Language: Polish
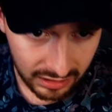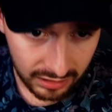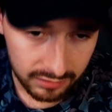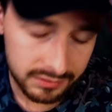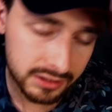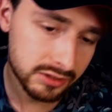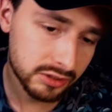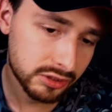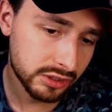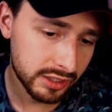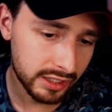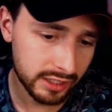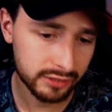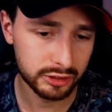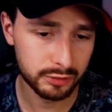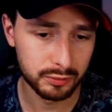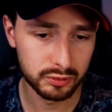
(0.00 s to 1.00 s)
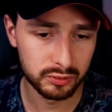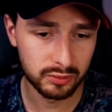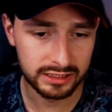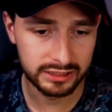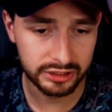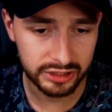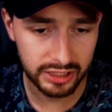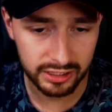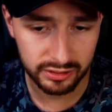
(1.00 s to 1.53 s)
coś, coś innego, coś po prostu
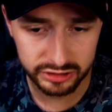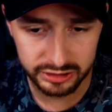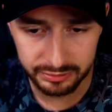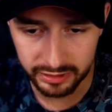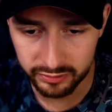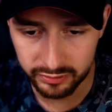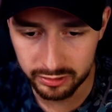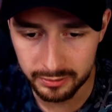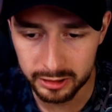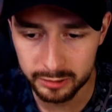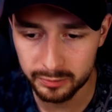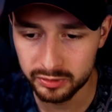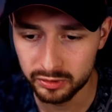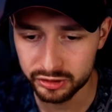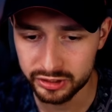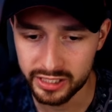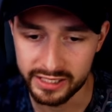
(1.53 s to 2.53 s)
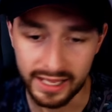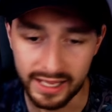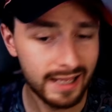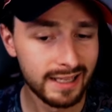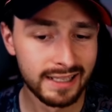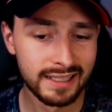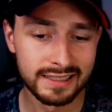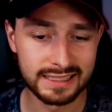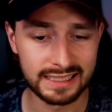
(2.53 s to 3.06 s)
klasycznego, z czym dawno nie mieliśmy do czynienia.
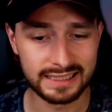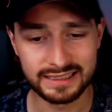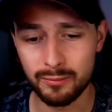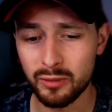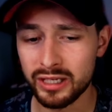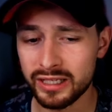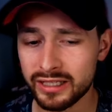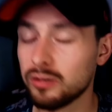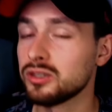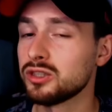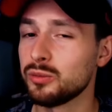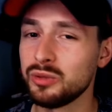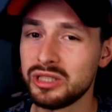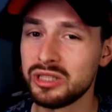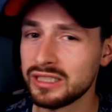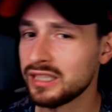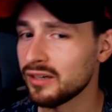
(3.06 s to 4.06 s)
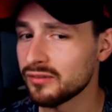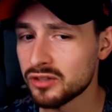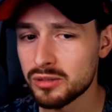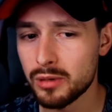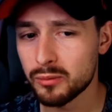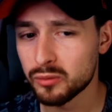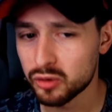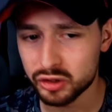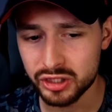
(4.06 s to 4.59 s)
Tak samo jak ja osobiście dawno nie
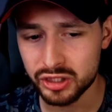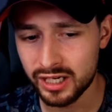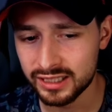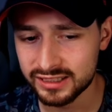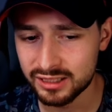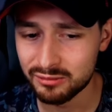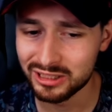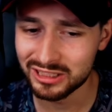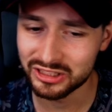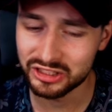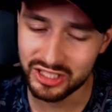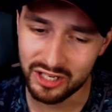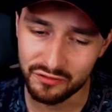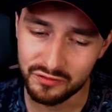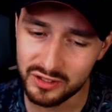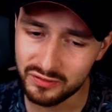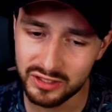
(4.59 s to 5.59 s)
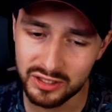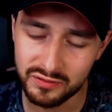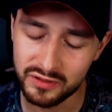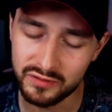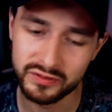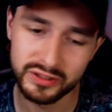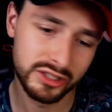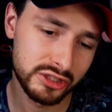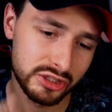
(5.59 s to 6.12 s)
miałem do czynienia z tym, że skrzynia
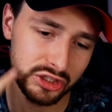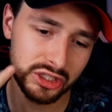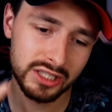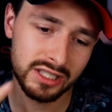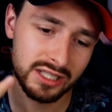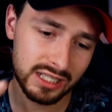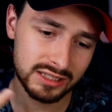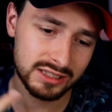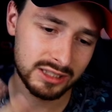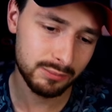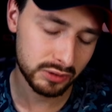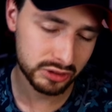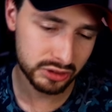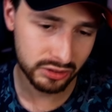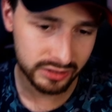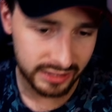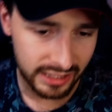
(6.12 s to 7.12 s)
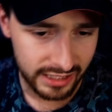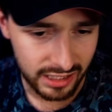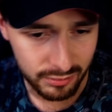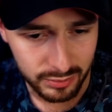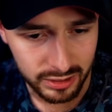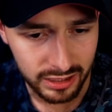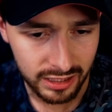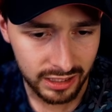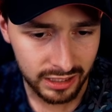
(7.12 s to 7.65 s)
50-50 trzy razy pod rząd daje
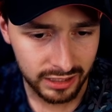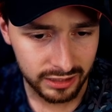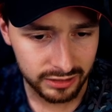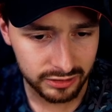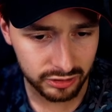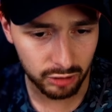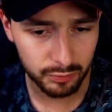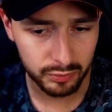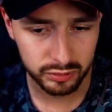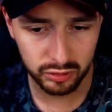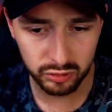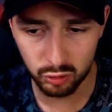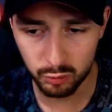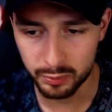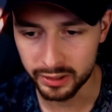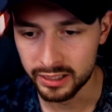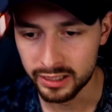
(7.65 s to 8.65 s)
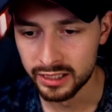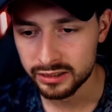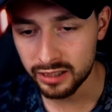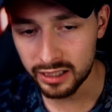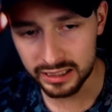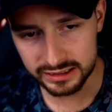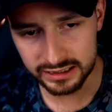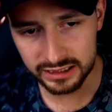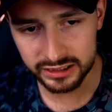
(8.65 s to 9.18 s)
mi drop do dupy. No
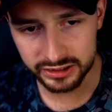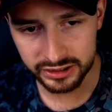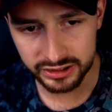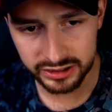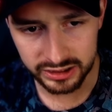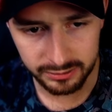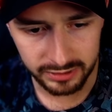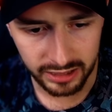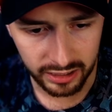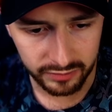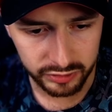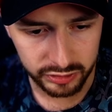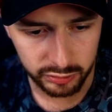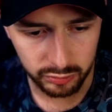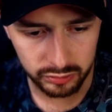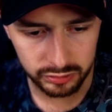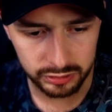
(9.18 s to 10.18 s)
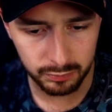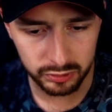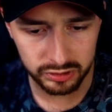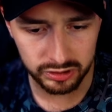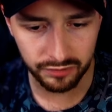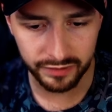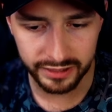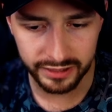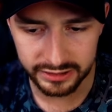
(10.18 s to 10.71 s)
ale zdarza się czasem tak w życiu.
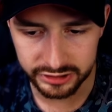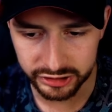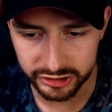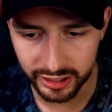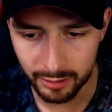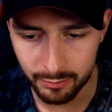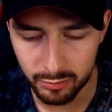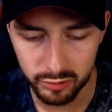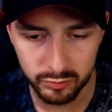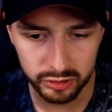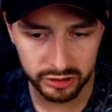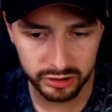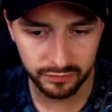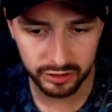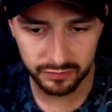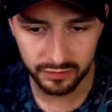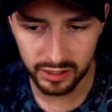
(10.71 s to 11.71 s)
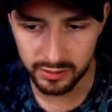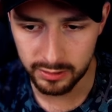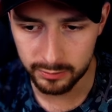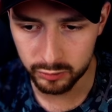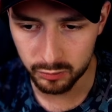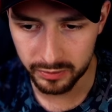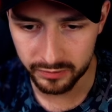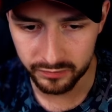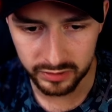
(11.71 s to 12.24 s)
Zbustowana skrzynia, pomimo że wychwaliłem
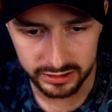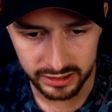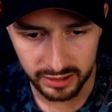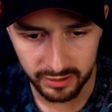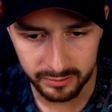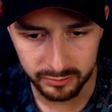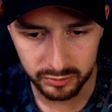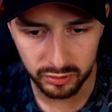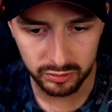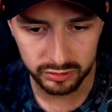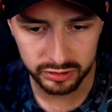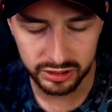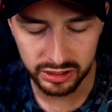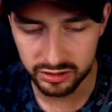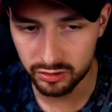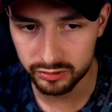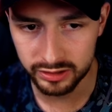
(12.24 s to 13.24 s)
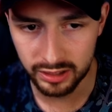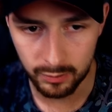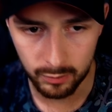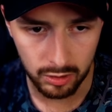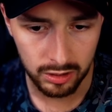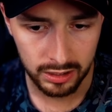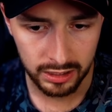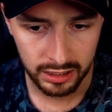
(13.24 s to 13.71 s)
dupę, wylizałem, to średnio oddało.